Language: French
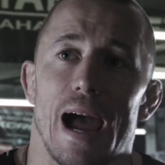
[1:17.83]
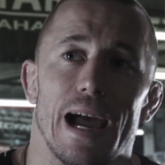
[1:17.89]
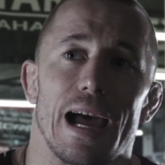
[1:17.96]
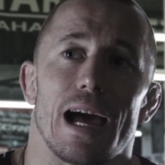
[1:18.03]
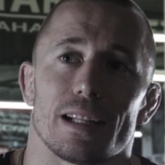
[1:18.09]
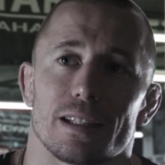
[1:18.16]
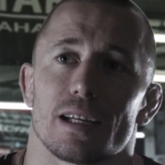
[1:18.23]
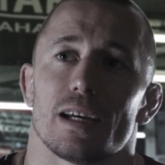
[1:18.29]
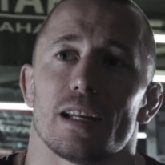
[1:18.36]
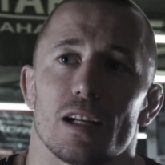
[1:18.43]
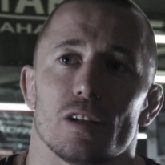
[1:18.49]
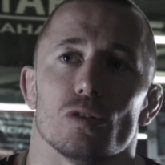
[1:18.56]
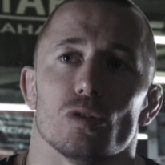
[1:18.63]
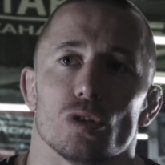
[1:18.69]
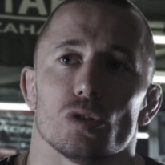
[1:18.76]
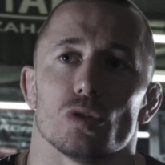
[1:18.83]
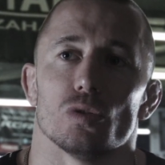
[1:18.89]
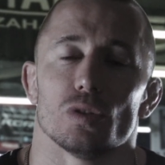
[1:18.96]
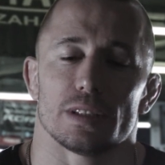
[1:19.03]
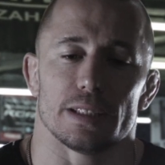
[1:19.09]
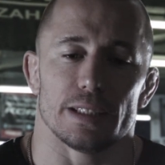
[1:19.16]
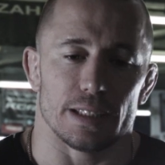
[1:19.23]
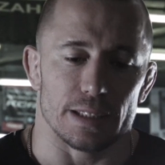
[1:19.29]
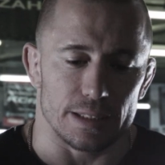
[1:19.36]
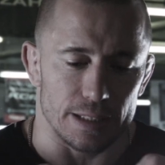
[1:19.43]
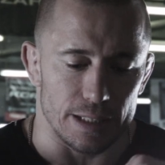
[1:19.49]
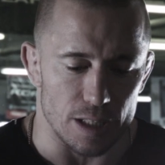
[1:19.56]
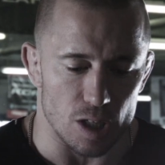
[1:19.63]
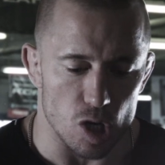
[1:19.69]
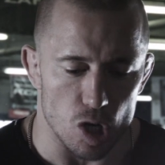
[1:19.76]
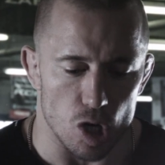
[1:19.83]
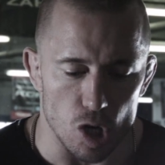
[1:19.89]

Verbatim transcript: En rentrant dans le dojo, c'est